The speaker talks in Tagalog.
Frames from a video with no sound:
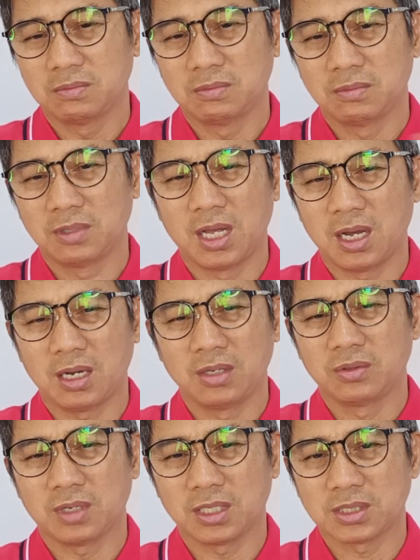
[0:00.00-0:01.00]
wala
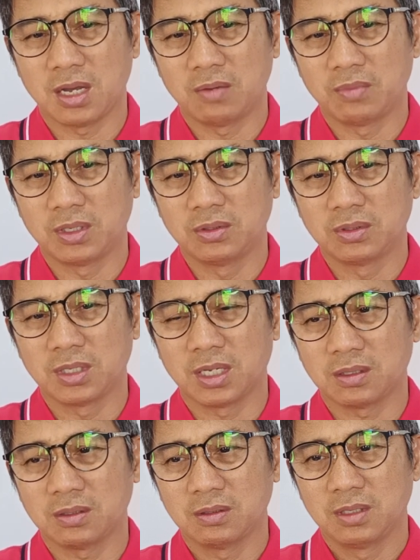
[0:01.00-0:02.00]
kayong kasama doon at
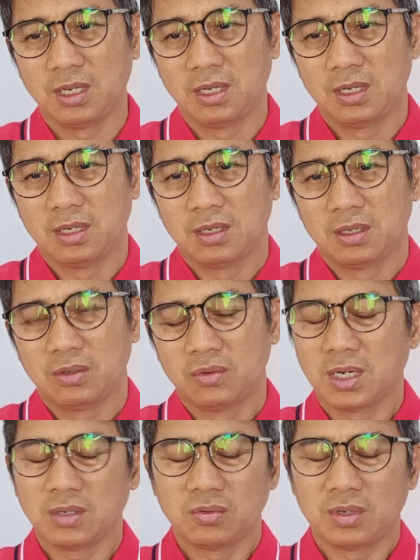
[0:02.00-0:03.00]

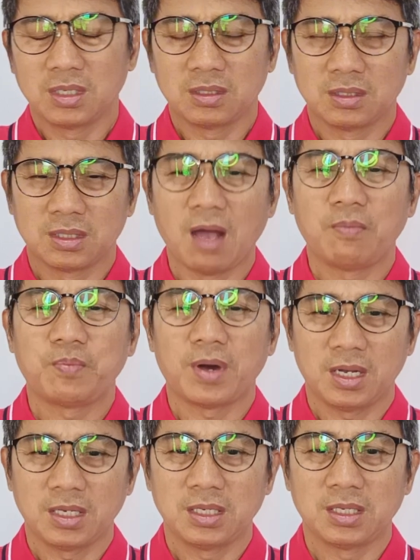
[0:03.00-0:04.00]
wag wag
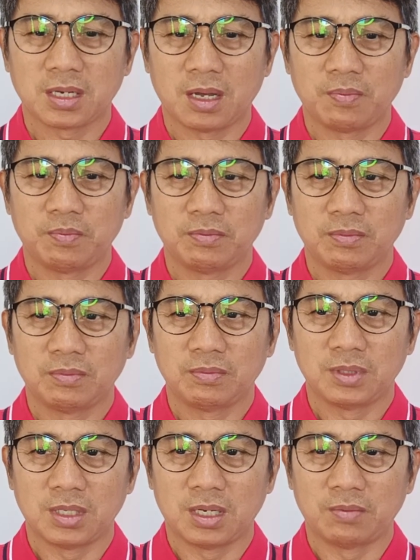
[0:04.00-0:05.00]
napakahirap
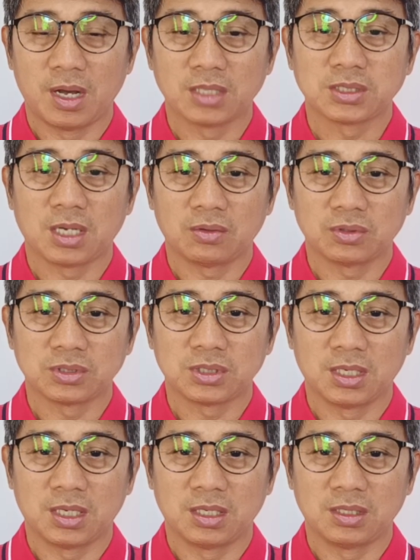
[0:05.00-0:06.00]
na masangkot
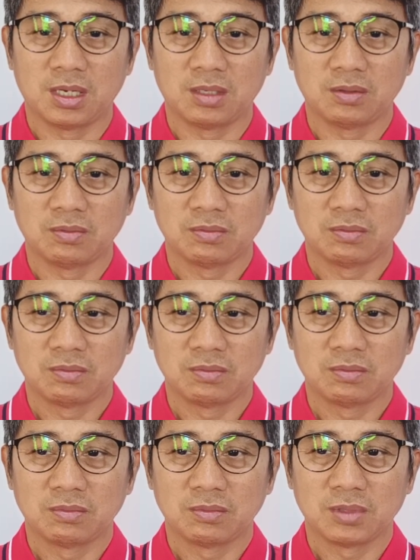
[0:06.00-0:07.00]
sa ganyan.
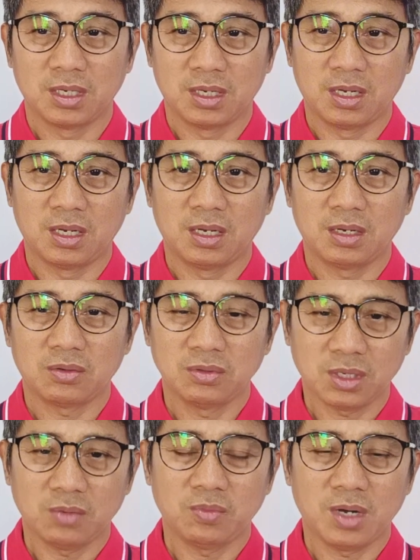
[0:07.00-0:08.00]
Kaya kung
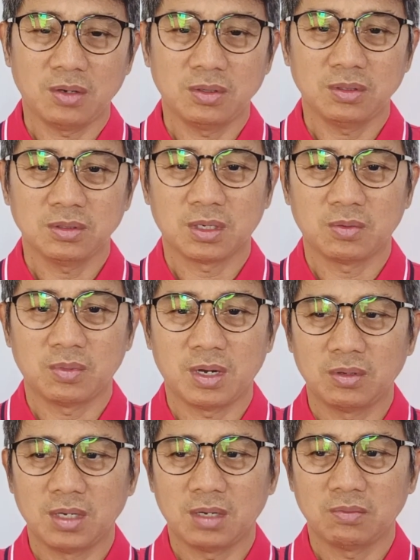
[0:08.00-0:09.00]
trabaho,
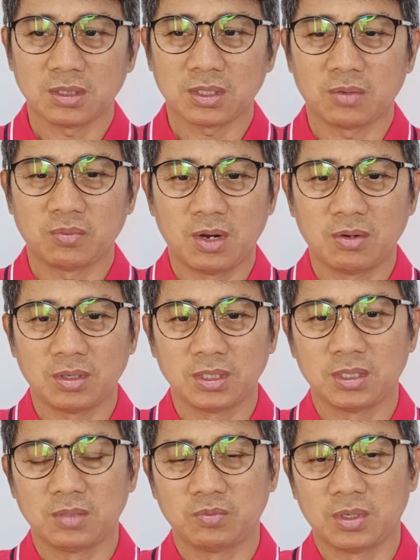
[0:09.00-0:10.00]
trabaho lang, magtrabaho kayo
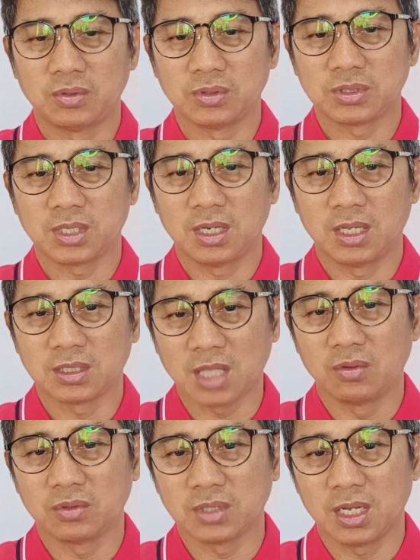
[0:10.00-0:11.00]
na mahusay. Ang
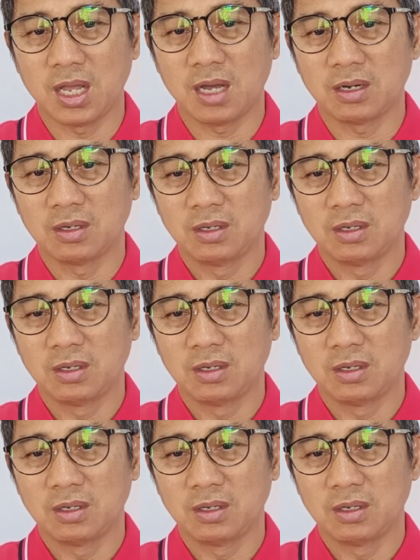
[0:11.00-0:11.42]
tanong na lang,